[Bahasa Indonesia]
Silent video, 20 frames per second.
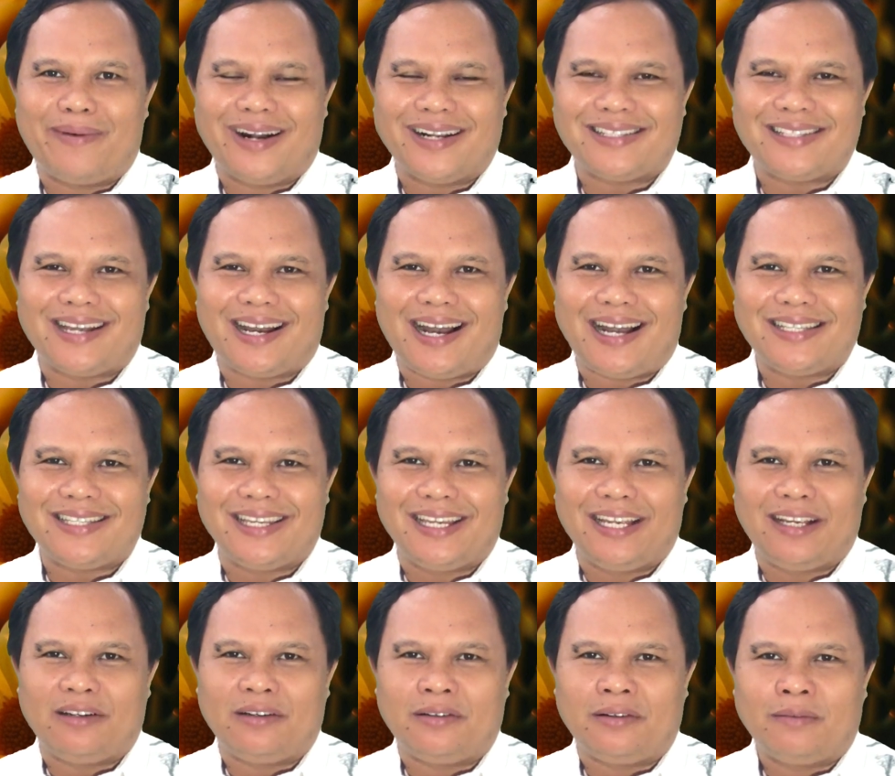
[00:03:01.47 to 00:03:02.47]
bangsa
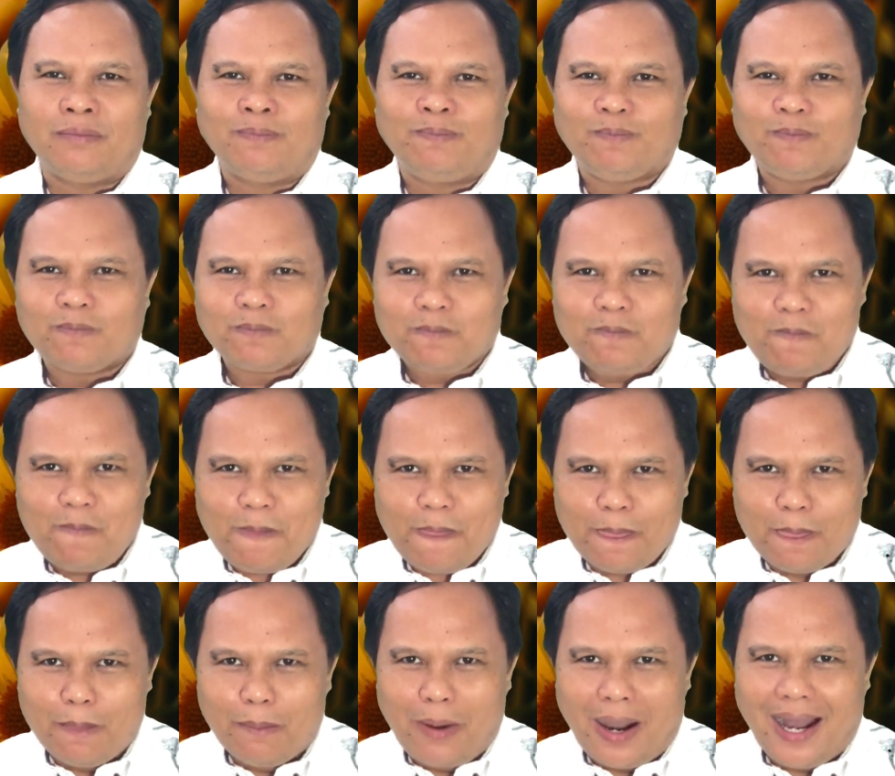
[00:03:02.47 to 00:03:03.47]
asing.
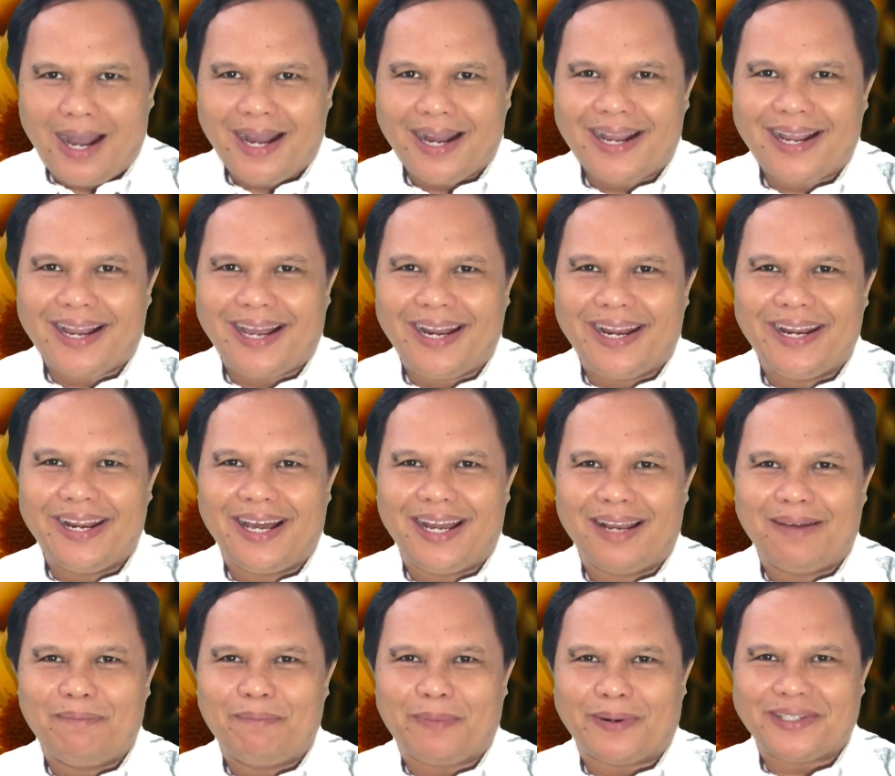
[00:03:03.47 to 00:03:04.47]
Bahkan
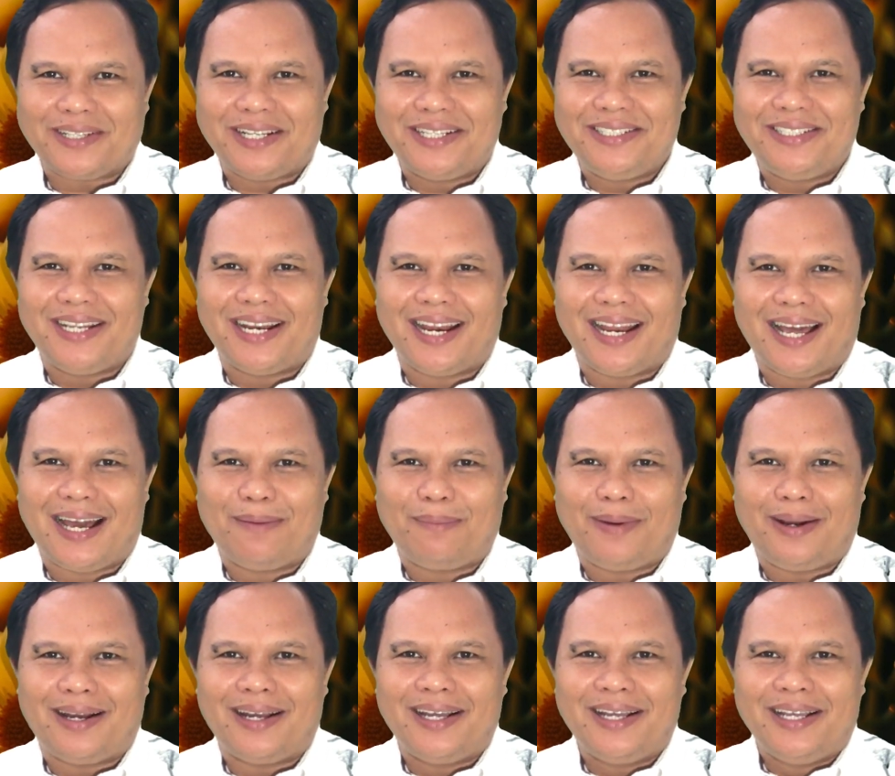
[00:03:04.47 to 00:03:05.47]
dalam perjanjian
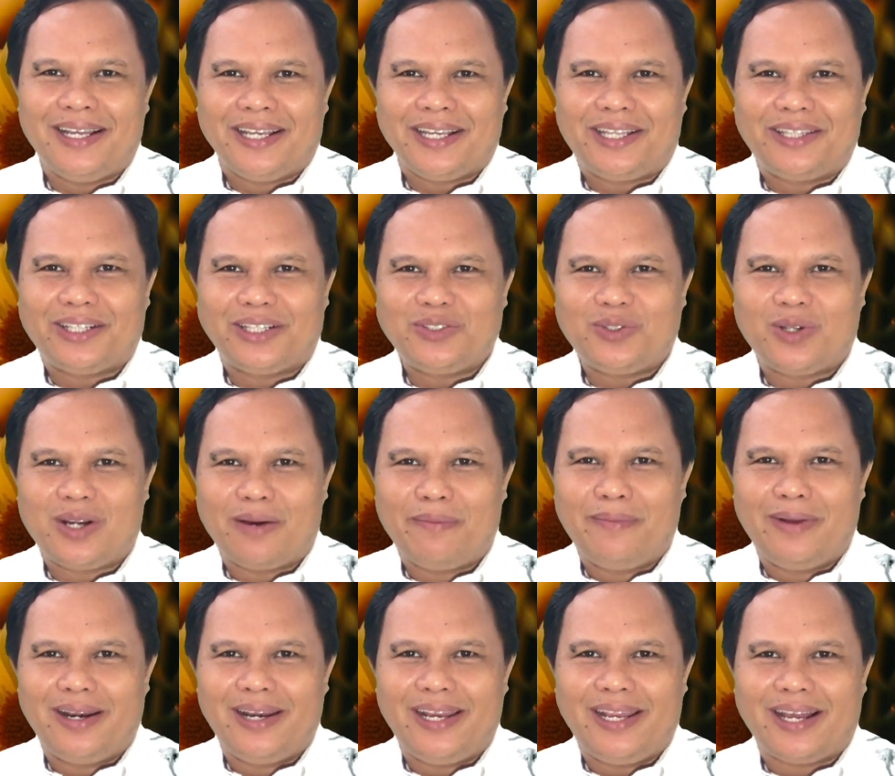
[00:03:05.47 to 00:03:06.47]
lama kita juga
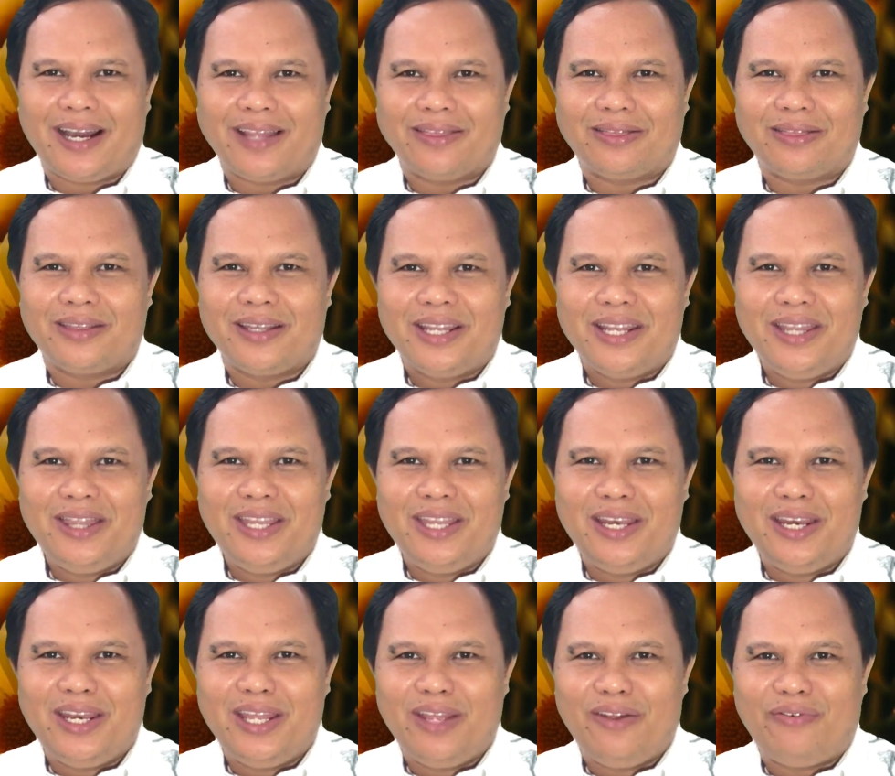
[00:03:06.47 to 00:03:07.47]
melihat
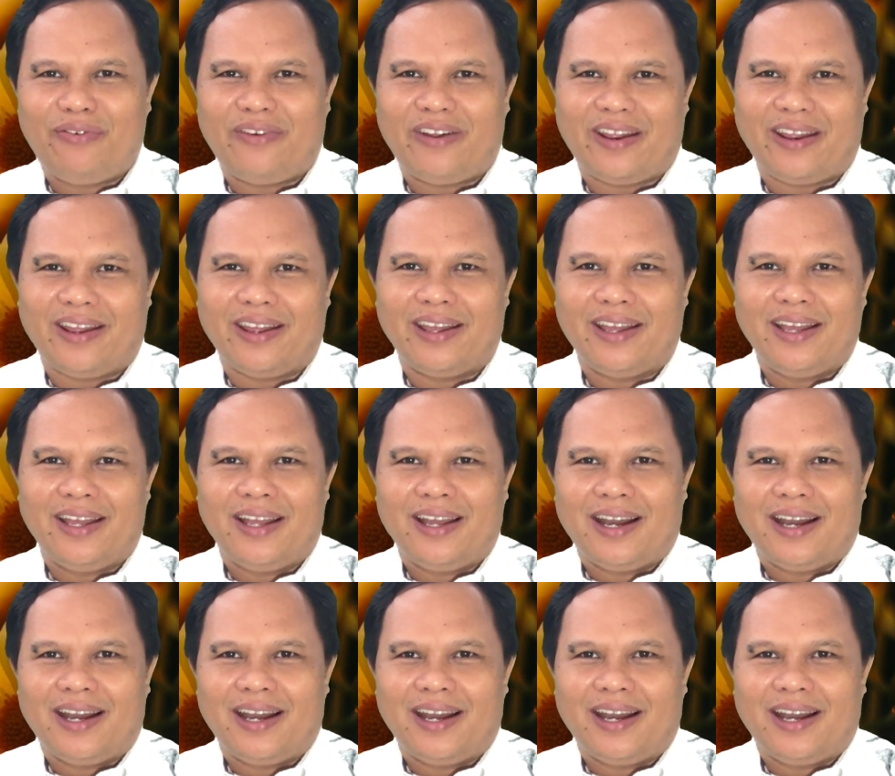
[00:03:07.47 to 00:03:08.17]
Ninive,